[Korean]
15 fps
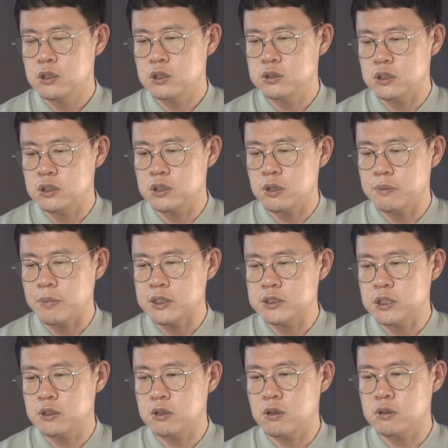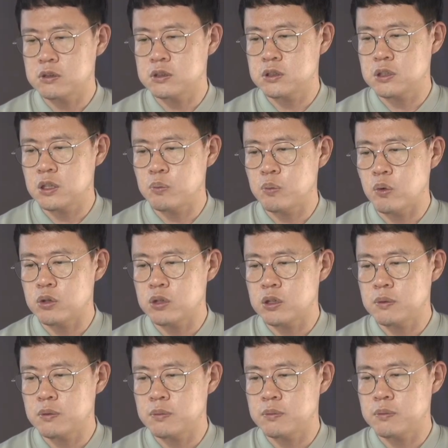이제 이게 맞아 떨어질 때
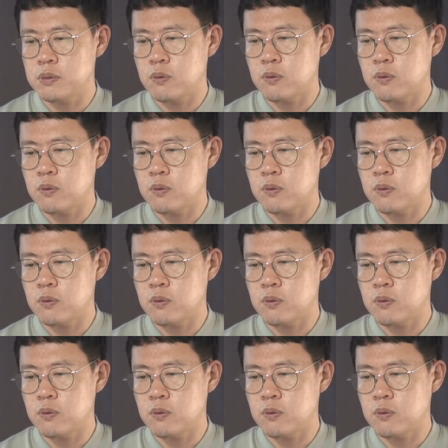몰입